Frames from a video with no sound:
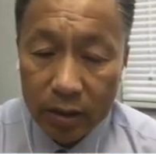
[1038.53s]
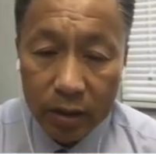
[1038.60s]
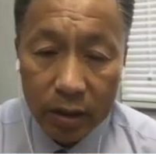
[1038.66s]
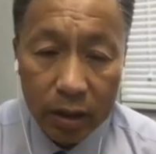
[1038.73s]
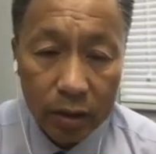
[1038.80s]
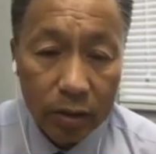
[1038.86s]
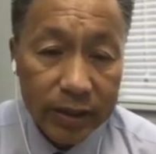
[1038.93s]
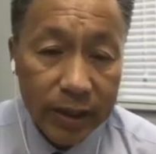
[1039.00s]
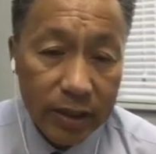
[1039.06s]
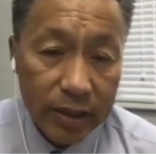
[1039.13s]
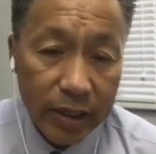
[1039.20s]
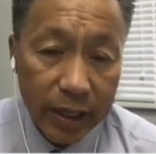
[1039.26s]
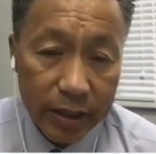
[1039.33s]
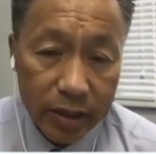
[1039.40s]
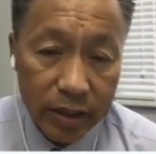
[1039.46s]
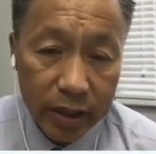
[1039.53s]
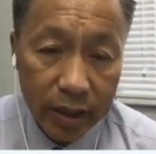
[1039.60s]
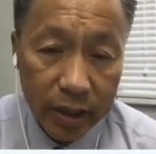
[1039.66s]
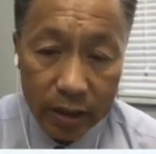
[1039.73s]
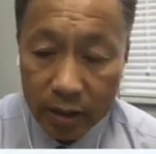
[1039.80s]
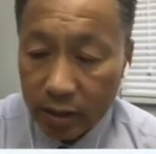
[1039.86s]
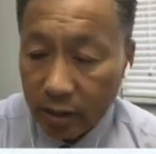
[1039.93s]
好了，再次感
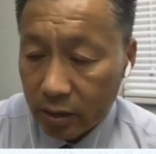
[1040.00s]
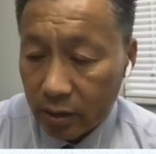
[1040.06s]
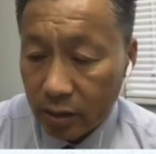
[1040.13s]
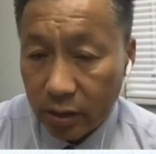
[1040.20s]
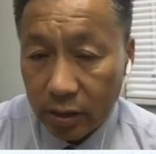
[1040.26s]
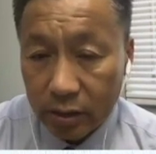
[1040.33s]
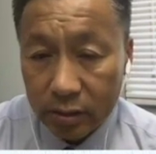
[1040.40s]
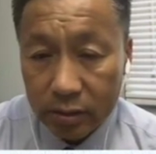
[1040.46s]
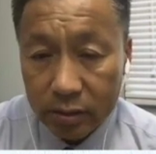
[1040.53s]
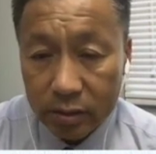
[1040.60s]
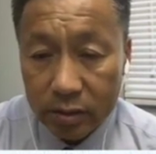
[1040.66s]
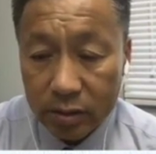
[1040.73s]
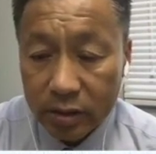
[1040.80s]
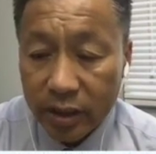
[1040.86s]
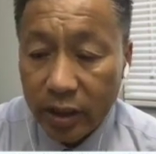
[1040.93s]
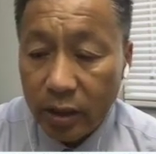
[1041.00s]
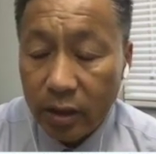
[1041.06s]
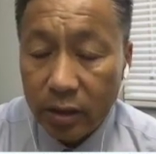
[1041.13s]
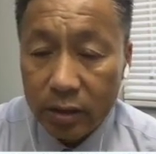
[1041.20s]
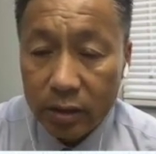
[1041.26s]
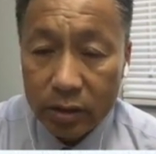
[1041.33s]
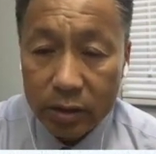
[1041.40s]
谢，嗯，这
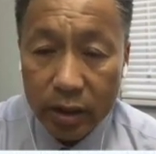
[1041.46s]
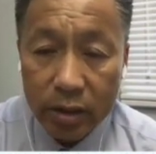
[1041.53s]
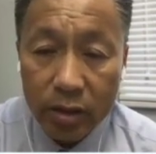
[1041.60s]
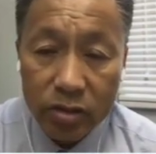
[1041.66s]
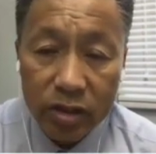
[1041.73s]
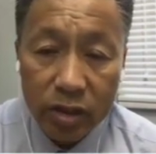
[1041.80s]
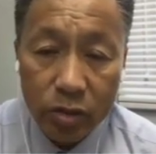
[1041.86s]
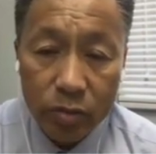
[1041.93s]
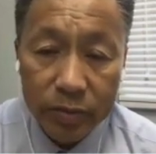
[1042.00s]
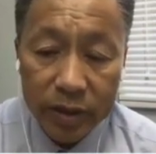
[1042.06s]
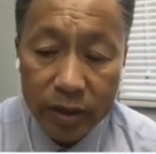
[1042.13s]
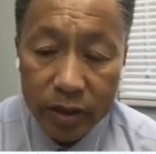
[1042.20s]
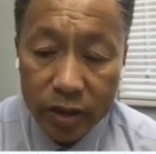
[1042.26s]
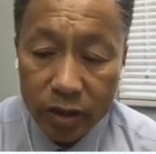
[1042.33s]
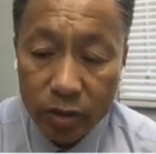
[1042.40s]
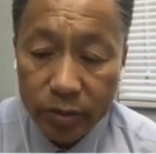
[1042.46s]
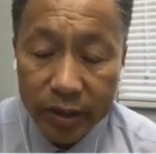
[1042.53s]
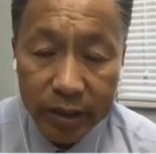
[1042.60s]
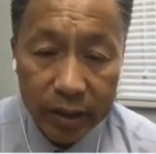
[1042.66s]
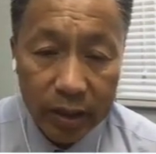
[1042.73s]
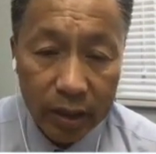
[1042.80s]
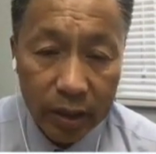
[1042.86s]
个陈老师给我们这个机
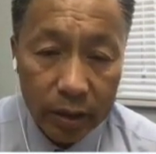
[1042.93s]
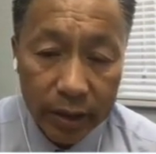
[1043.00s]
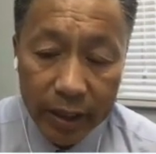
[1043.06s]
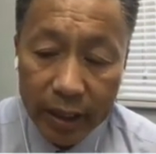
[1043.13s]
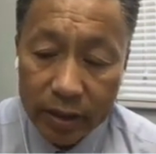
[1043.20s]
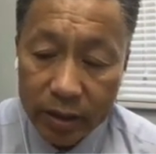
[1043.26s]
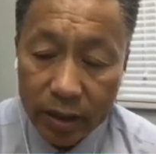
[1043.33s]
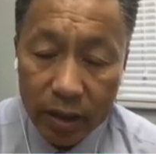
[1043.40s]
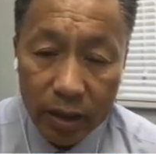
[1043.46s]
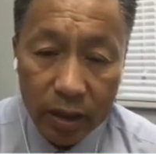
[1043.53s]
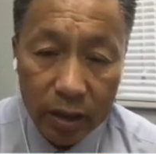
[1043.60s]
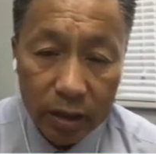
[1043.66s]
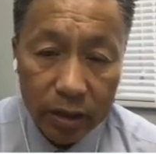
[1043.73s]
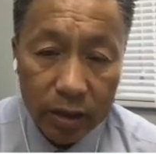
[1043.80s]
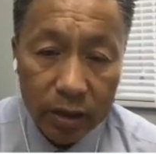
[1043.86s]
会，也感谢。